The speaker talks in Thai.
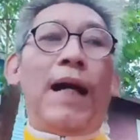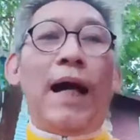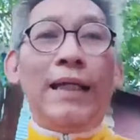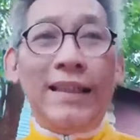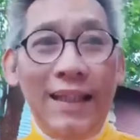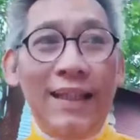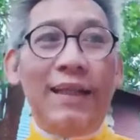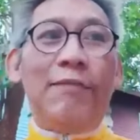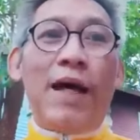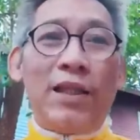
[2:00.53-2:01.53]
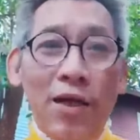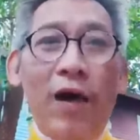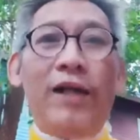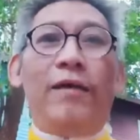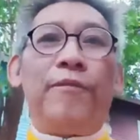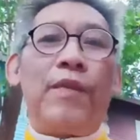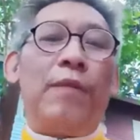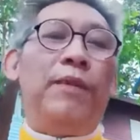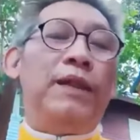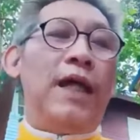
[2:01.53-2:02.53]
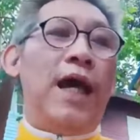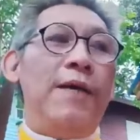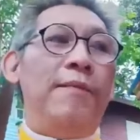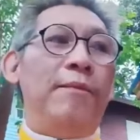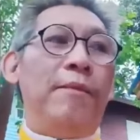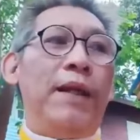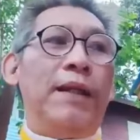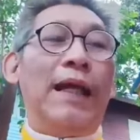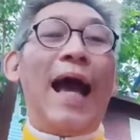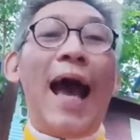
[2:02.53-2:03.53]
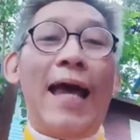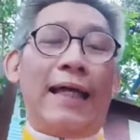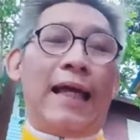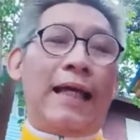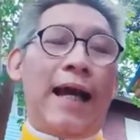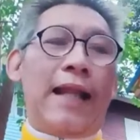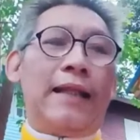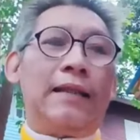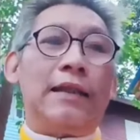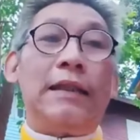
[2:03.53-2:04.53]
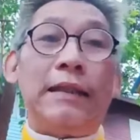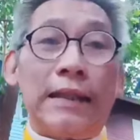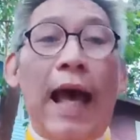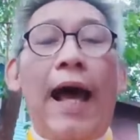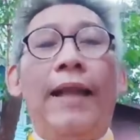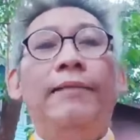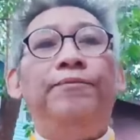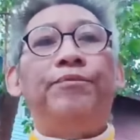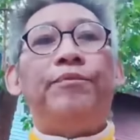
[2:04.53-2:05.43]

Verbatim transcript: มาขยี้มาย่อยเพื่อให้มันง่ายแก่การสื่อสาร